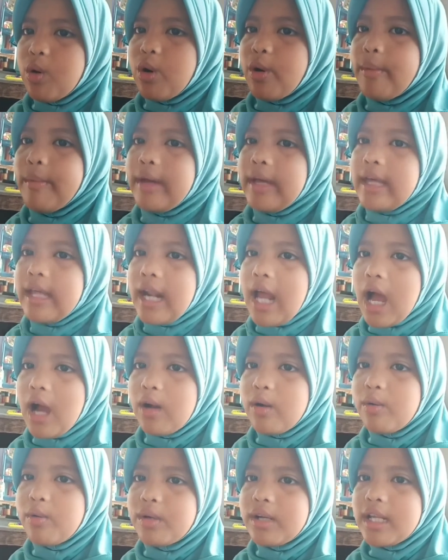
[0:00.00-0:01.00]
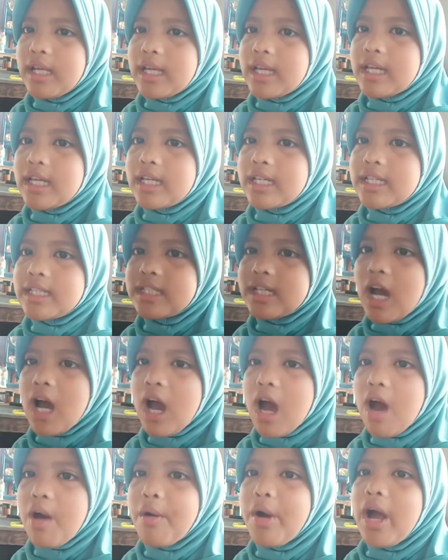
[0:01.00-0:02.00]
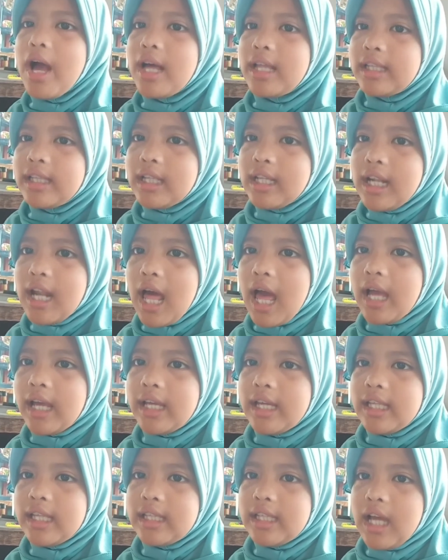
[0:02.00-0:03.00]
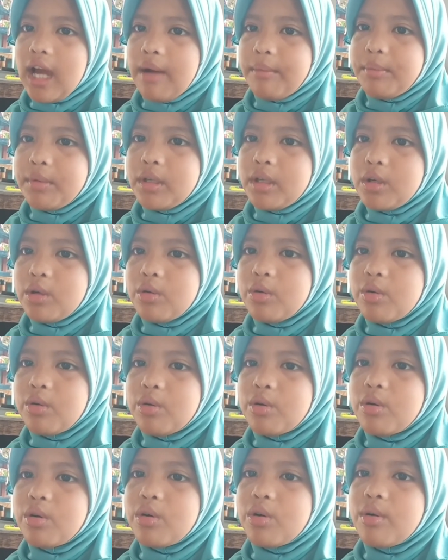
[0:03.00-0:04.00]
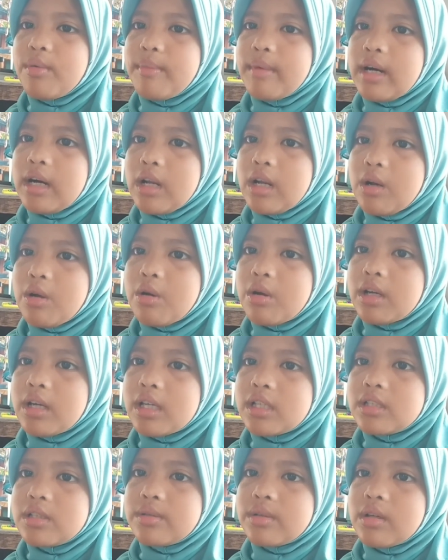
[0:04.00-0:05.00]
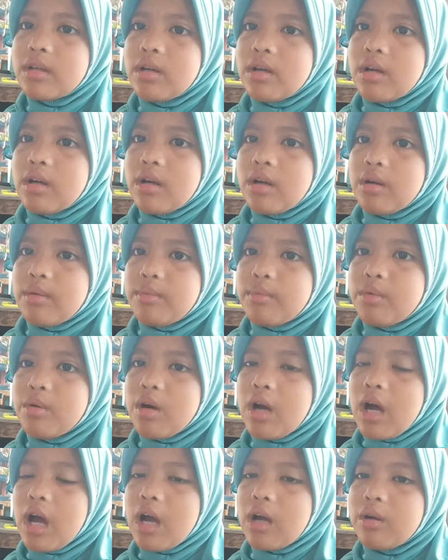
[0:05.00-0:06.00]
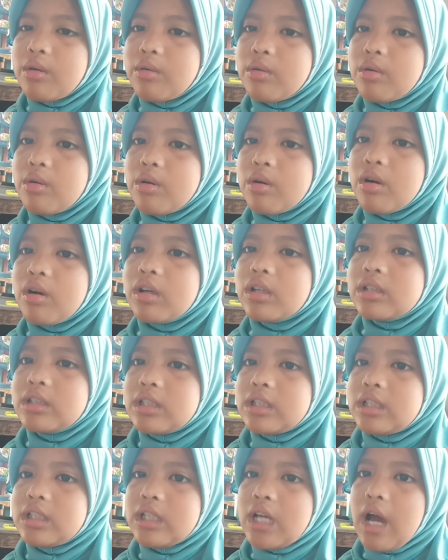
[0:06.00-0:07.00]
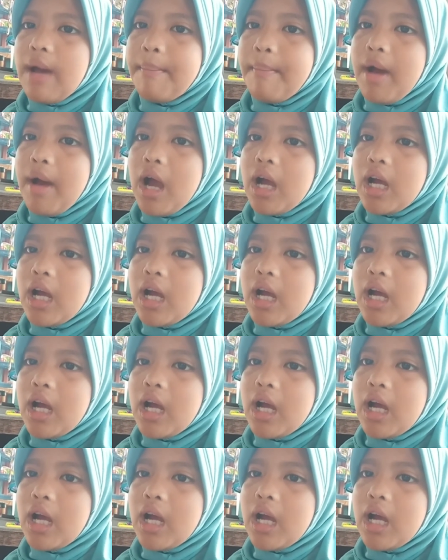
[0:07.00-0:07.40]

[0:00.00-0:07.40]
merah, kuning, hijau, di langit yang biru, melukis agung siapa